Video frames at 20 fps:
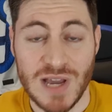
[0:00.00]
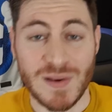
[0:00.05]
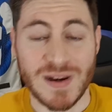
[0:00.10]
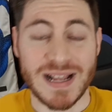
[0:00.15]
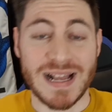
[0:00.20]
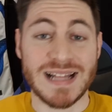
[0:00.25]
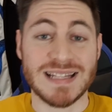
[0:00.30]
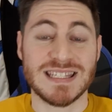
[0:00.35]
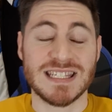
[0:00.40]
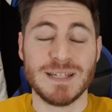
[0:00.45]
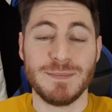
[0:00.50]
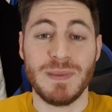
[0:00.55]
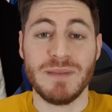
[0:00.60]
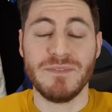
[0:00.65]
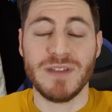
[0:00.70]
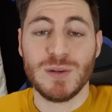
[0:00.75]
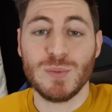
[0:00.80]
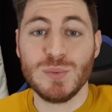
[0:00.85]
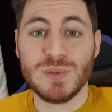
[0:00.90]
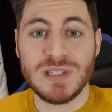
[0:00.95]
Ragazzi,
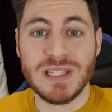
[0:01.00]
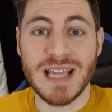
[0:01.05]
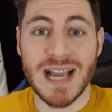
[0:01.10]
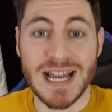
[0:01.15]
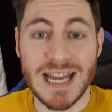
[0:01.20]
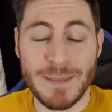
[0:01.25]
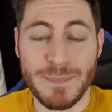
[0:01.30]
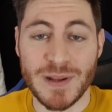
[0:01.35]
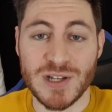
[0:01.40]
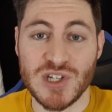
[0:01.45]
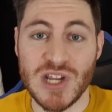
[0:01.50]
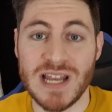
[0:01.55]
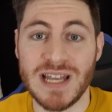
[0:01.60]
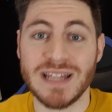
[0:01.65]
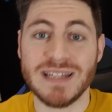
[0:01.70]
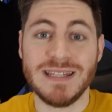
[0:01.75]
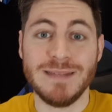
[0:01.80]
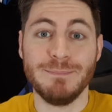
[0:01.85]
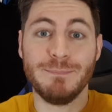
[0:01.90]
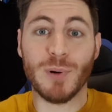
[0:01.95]
benvenuti alle
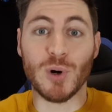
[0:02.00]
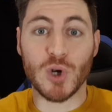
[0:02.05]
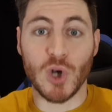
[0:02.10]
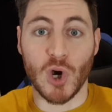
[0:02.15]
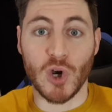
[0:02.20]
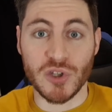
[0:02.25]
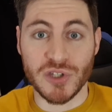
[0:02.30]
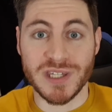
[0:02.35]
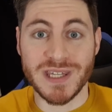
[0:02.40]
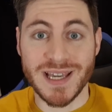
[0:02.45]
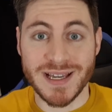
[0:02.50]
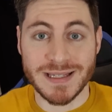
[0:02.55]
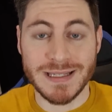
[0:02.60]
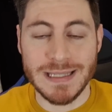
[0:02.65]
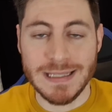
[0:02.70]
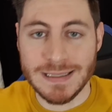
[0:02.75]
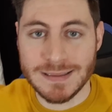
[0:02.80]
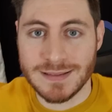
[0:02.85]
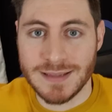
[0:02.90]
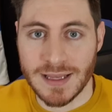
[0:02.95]
pagelle di Bologna
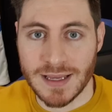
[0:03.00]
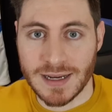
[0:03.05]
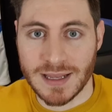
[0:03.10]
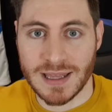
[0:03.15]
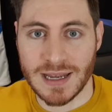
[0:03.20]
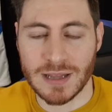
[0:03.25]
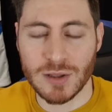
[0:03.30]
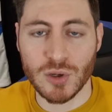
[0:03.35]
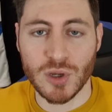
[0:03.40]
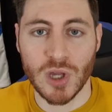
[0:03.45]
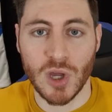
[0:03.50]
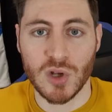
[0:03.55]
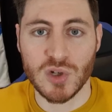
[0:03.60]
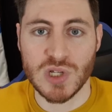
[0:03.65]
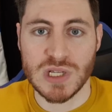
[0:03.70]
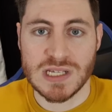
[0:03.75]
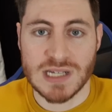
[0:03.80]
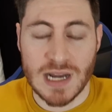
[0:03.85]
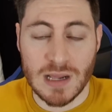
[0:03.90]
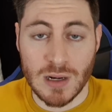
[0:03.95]
Inter. Credo che
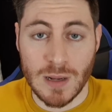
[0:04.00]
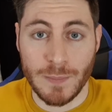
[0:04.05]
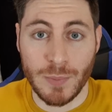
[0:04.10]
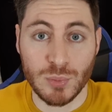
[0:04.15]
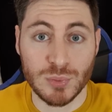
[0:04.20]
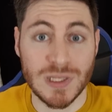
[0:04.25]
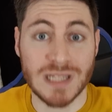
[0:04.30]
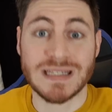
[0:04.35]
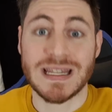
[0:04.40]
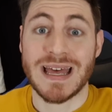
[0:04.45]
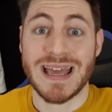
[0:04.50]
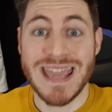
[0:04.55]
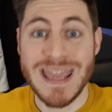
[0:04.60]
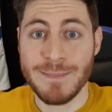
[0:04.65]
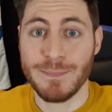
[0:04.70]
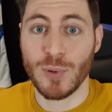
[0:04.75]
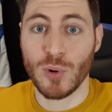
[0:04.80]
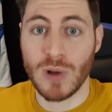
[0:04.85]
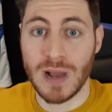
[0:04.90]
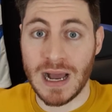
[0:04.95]
oggi sarà una puntata
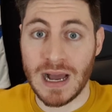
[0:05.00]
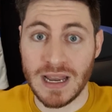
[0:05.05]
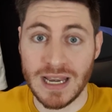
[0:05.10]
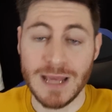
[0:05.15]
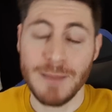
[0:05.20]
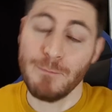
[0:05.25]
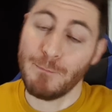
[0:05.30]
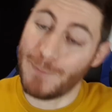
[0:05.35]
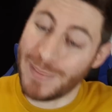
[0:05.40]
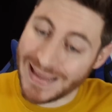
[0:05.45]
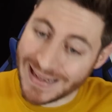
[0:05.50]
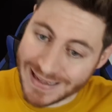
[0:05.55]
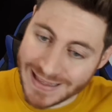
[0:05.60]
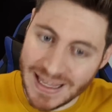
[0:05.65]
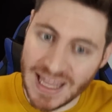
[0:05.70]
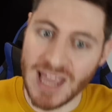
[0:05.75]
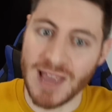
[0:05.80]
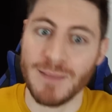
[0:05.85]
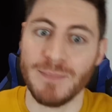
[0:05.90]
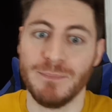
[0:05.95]
epocale
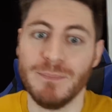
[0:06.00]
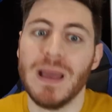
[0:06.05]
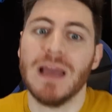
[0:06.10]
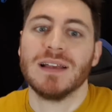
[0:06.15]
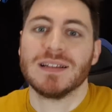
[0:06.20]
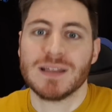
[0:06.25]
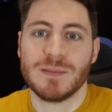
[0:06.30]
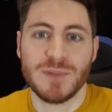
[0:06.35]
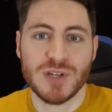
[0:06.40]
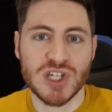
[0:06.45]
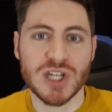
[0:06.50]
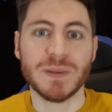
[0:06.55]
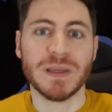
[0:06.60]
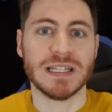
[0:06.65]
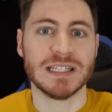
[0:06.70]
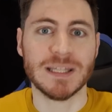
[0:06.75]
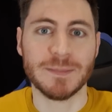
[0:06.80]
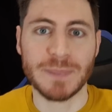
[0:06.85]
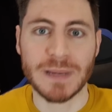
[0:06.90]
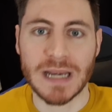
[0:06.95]
perché? Beh,
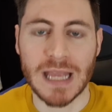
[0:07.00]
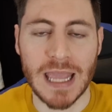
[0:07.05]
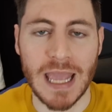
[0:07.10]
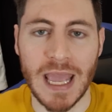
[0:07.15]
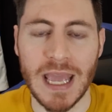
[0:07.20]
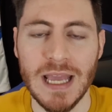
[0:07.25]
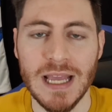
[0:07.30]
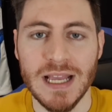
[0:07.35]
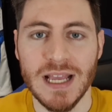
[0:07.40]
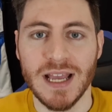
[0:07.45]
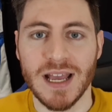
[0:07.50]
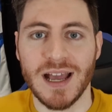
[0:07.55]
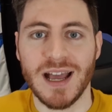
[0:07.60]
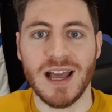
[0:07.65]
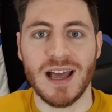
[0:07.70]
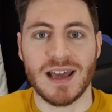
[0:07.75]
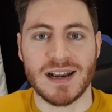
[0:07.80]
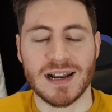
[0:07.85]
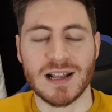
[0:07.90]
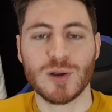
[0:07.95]
semplicemente perché
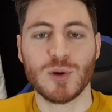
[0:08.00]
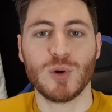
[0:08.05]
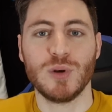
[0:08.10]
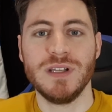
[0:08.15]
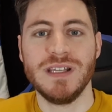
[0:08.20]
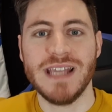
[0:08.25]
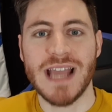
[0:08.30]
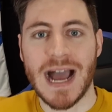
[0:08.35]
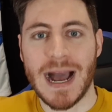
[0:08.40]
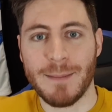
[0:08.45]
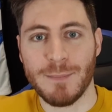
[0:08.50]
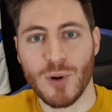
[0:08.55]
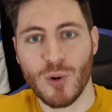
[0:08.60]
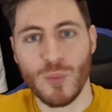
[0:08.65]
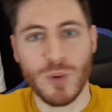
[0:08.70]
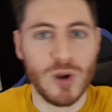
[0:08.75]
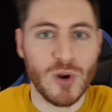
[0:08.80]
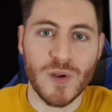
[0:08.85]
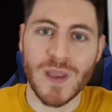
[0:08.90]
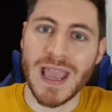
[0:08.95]
eh,
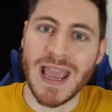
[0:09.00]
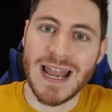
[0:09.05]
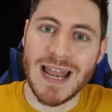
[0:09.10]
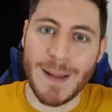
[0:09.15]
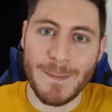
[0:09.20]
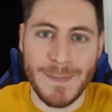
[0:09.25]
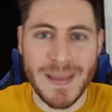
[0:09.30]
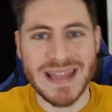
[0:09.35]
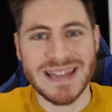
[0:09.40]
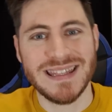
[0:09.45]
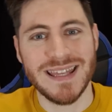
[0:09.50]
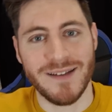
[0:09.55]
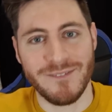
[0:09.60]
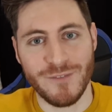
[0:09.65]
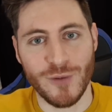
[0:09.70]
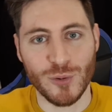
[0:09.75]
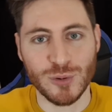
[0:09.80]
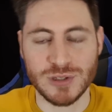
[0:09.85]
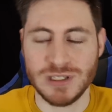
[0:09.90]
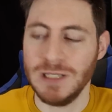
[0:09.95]
raccogliamo quello che è la media
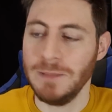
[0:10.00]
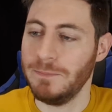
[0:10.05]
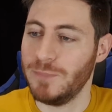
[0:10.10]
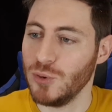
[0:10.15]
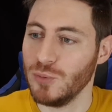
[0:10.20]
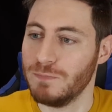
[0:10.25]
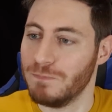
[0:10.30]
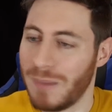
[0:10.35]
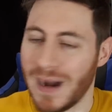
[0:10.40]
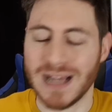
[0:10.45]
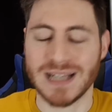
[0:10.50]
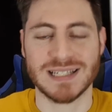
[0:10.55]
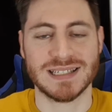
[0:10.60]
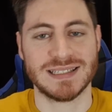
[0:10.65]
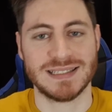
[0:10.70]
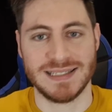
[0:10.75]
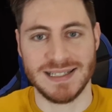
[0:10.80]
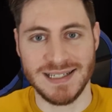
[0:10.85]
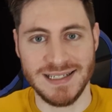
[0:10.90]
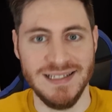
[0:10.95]
voti più
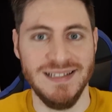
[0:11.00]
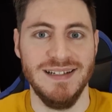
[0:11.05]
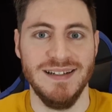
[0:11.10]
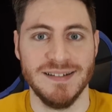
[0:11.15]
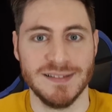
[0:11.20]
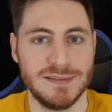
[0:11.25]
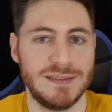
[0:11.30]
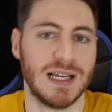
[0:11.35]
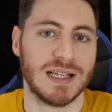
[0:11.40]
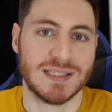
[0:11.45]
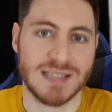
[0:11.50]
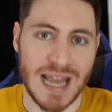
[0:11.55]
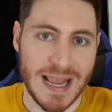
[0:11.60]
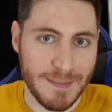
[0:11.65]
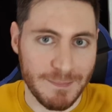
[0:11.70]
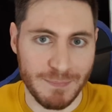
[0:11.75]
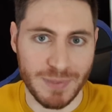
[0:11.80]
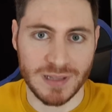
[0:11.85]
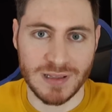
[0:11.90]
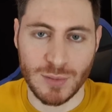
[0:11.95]
bassa da
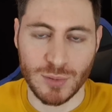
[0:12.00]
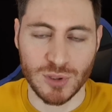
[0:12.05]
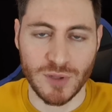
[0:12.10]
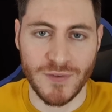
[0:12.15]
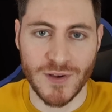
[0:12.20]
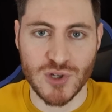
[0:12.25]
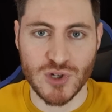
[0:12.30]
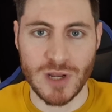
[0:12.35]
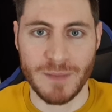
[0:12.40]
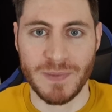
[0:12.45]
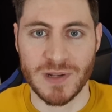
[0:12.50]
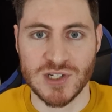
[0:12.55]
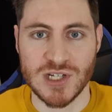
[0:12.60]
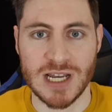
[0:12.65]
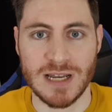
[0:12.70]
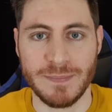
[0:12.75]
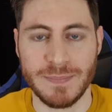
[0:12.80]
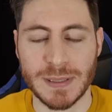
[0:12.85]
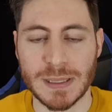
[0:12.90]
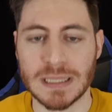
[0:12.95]
sempre, da quando faccio le
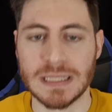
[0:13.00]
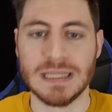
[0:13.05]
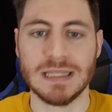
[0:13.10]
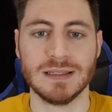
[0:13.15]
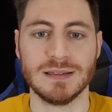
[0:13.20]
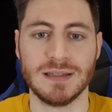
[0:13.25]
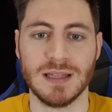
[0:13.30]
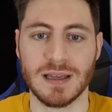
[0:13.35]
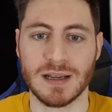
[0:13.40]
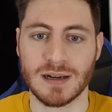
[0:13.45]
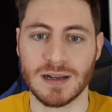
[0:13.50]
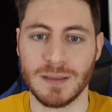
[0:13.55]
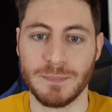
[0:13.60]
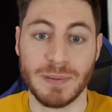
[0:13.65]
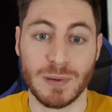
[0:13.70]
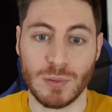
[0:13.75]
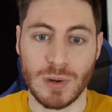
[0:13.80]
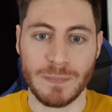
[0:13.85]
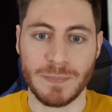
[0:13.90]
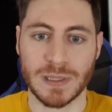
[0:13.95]
pagelle per l'Inter,
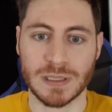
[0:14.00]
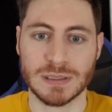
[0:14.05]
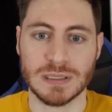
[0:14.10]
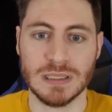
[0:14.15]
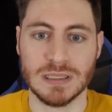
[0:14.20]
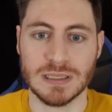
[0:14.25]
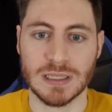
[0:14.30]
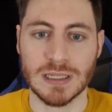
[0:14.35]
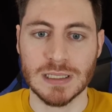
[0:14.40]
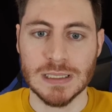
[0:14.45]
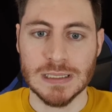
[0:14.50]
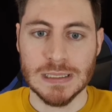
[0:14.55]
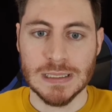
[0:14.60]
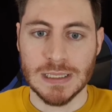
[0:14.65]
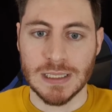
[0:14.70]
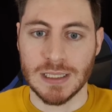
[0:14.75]
per una partita.